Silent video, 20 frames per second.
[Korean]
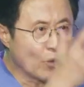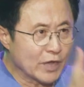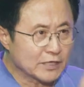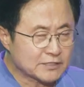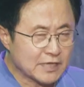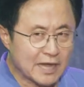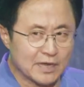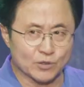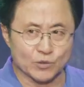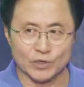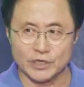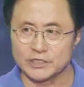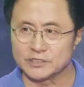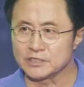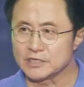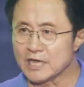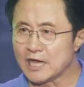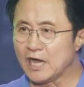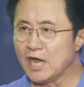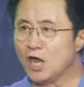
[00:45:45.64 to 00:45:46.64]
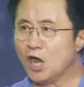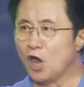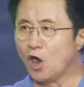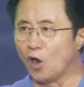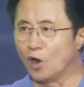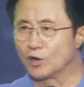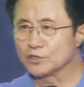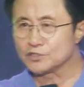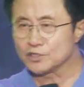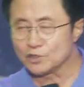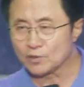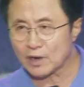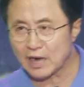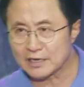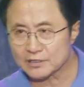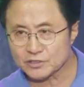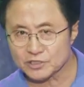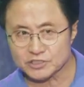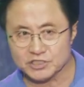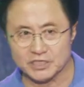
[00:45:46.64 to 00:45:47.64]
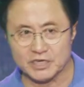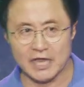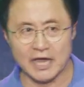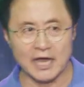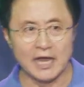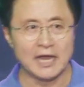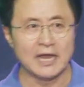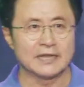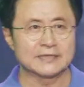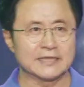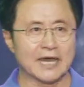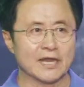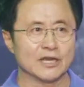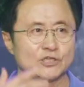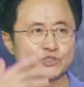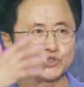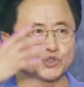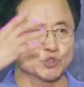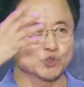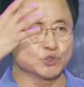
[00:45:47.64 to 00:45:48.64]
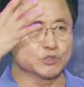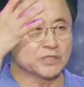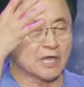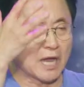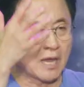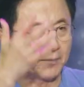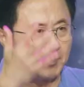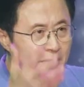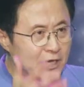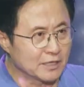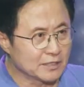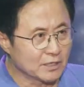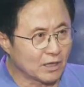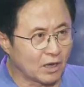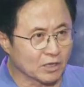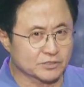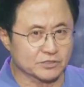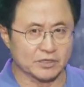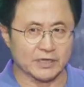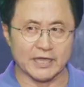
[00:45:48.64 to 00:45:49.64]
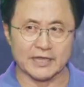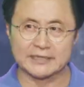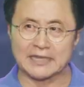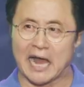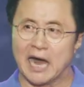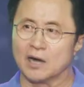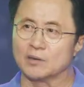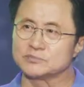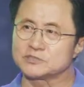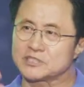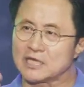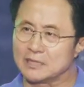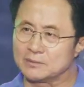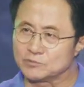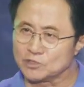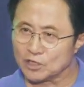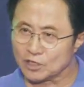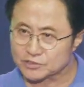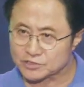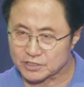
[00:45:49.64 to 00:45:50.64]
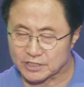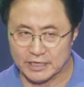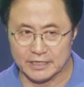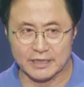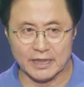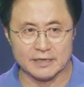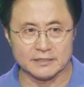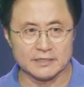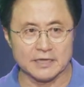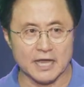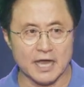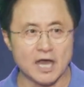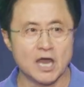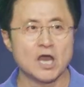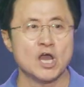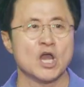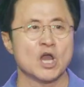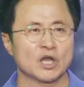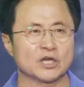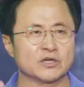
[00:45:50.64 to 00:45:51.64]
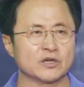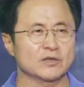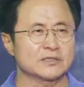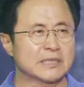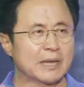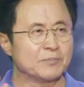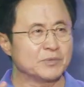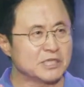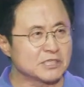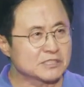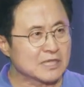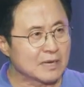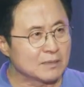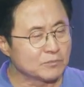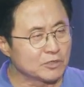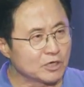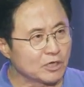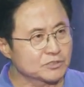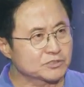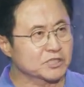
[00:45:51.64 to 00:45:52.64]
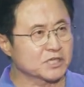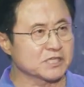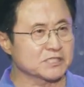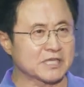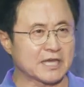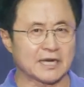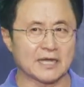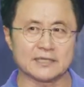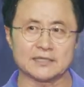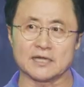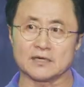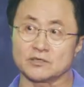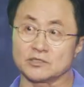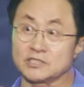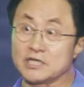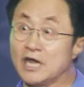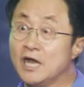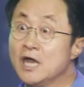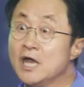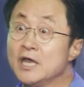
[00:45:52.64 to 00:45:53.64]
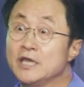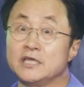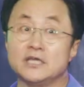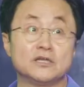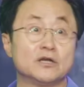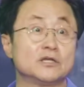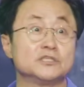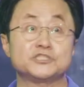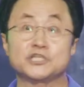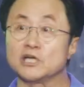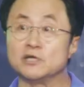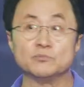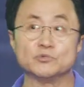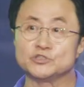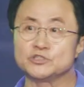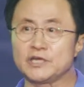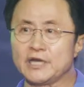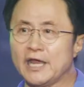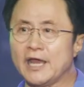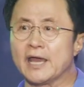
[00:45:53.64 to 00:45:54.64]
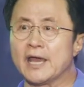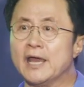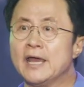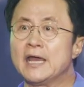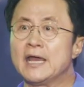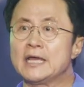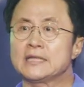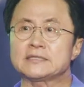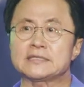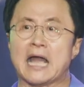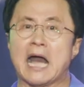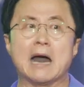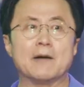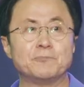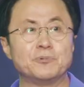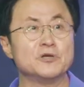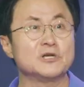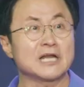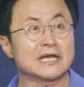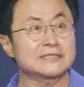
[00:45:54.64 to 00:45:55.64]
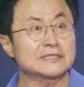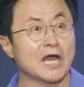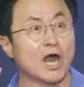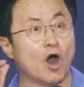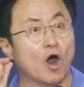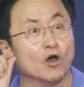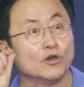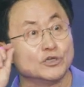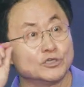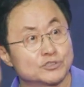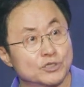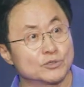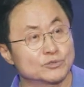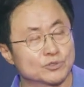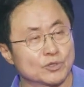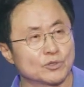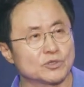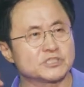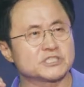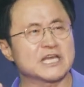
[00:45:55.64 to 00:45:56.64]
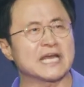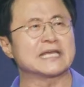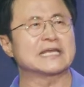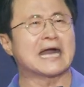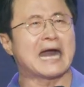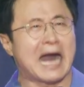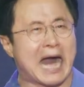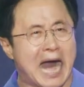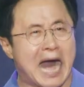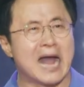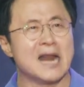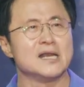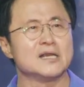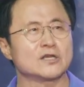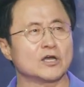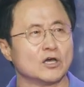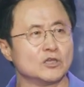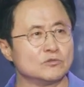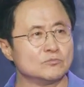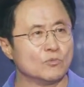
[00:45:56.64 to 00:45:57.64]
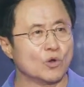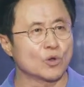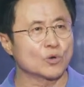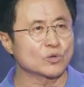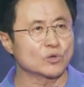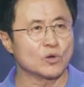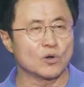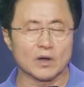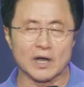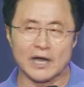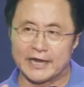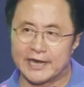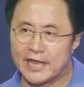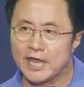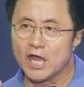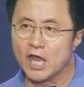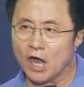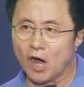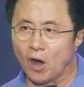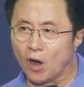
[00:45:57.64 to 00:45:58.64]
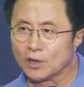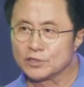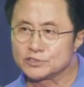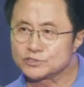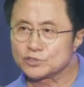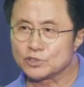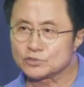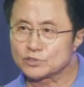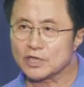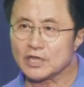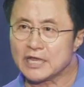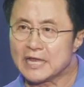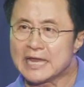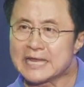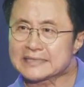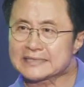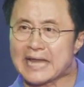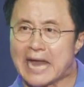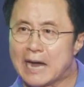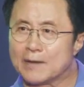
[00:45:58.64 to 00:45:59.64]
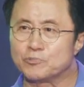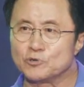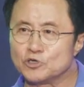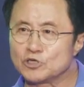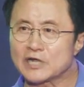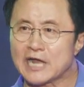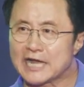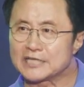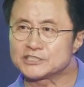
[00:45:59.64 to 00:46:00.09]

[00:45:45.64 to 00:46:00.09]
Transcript: 왜 살고 있느냐? 어디로 갈 것이냐? 나는 죽은 다음에는 어떻게, 다음 삶은 어떻게 되느냐? 그렇다면 이 삶을 어떻게 살아야 될 거냐? 이런 질문들에 답을 갖다 어느 정도는 자기가 알건 모르건 간에 어느 정도의 답을